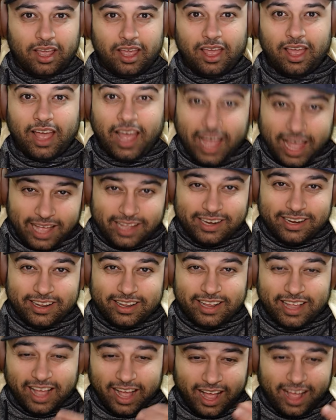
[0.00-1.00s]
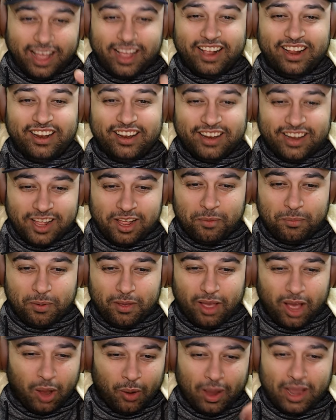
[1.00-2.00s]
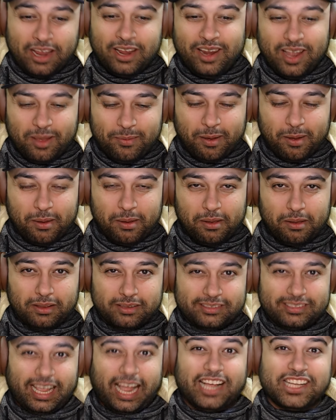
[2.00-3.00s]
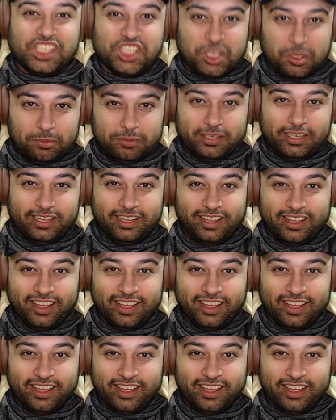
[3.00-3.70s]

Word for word: اني هاي اللعبه او اي لعبه تعصبني